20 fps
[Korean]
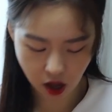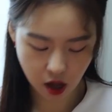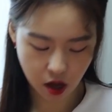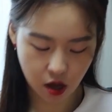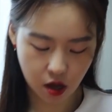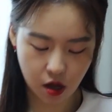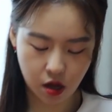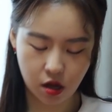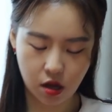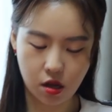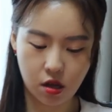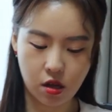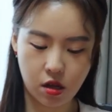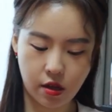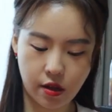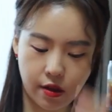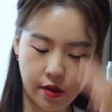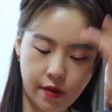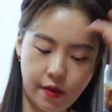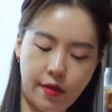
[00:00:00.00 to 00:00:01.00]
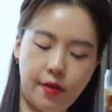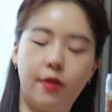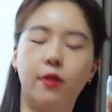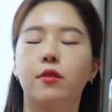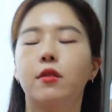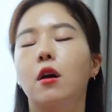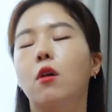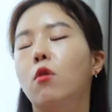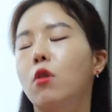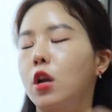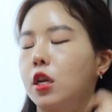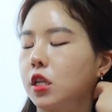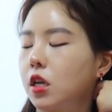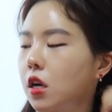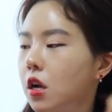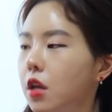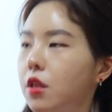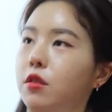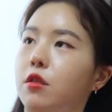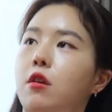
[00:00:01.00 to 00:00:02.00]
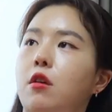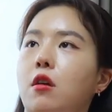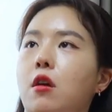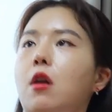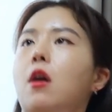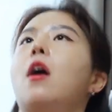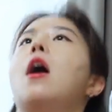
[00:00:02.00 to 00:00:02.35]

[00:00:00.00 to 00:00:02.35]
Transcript: 아, 나 원래 잘하는데